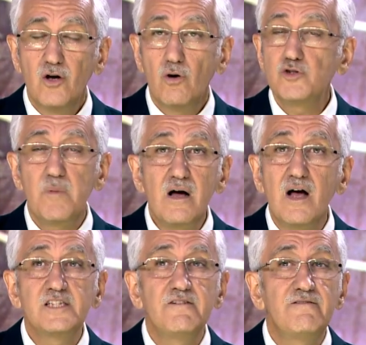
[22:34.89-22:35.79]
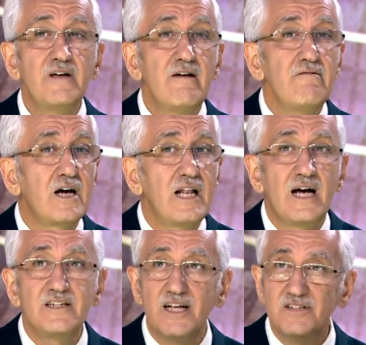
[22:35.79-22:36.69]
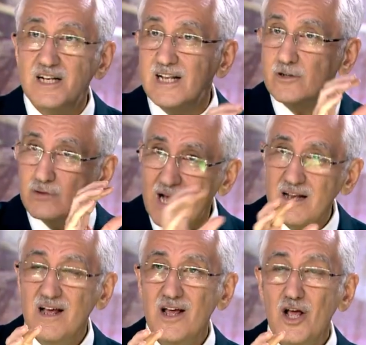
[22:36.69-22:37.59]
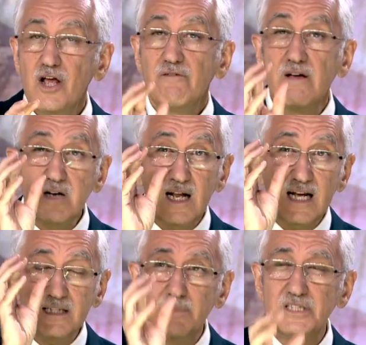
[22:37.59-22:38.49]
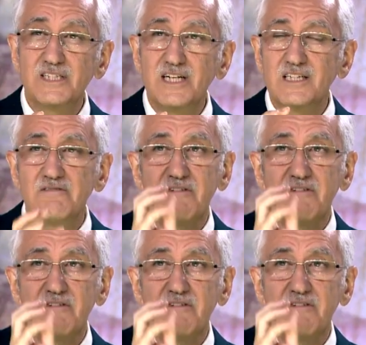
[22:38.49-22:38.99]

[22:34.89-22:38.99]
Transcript: Osman Gazi fevkalade entelektüel, fevkalade basiretli ve